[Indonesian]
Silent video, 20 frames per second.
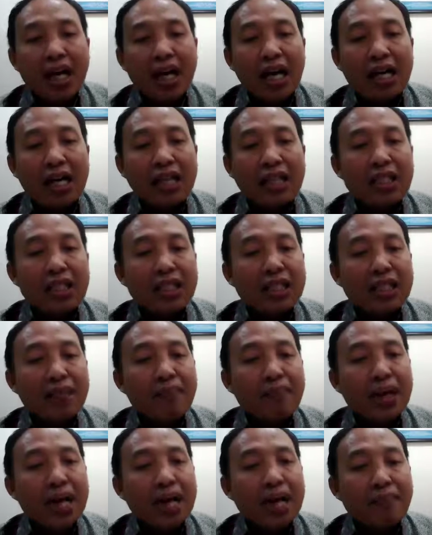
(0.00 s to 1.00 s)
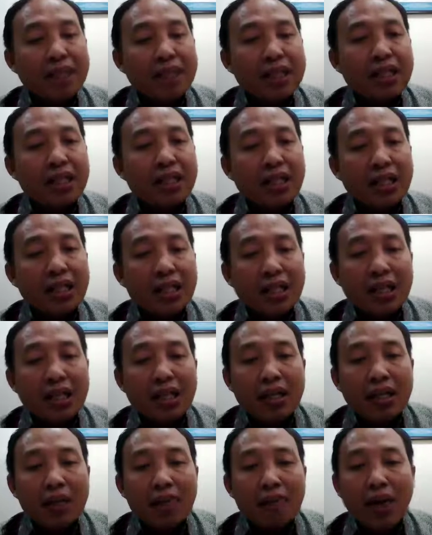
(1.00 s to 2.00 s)
Hal ini kita pahami
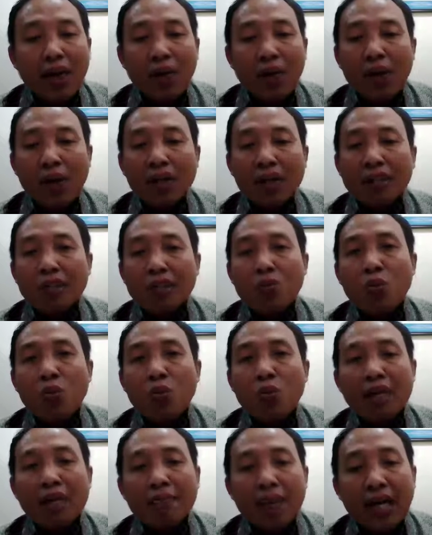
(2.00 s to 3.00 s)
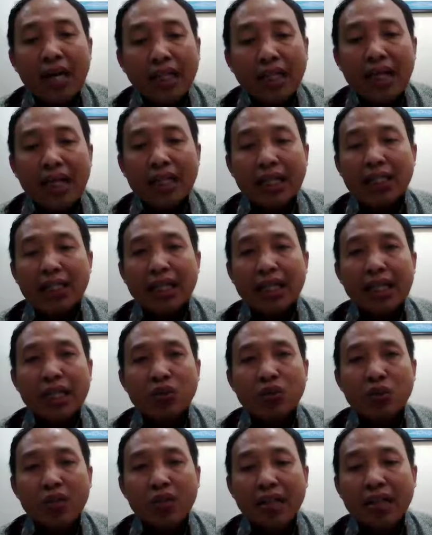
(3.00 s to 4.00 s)
bahwa semua lembaga
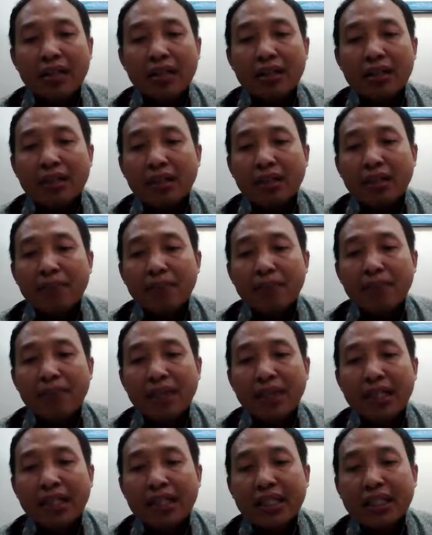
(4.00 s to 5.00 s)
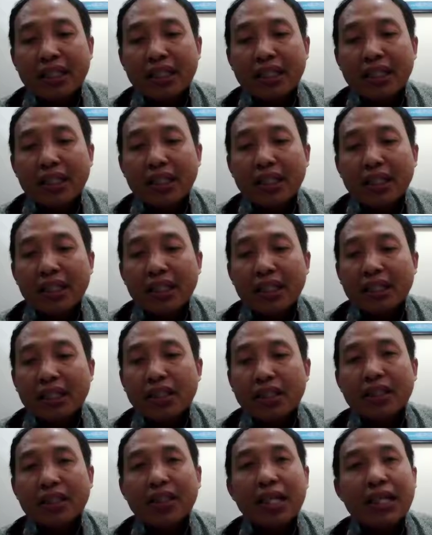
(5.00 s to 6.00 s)
internasional memprediksi
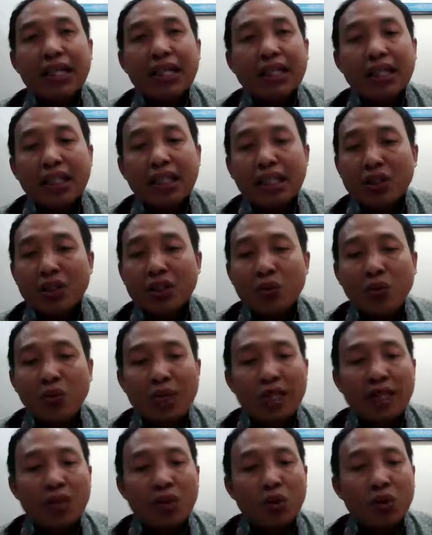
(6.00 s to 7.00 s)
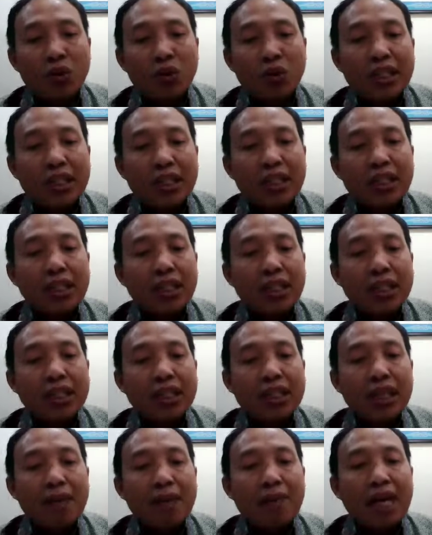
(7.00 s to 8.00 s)
terjadi kelesuan ekonomi
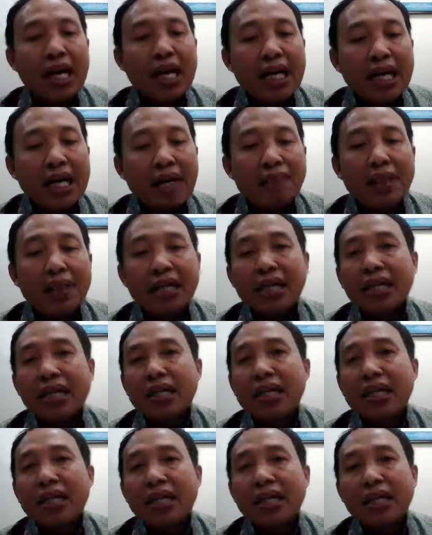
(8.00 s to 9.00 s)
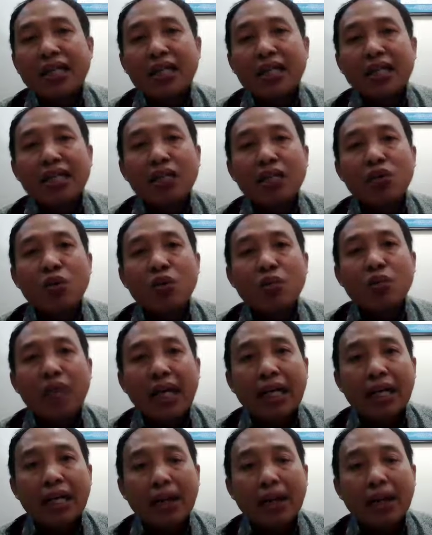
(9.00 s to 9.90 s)
yang mengarah pada resesi global.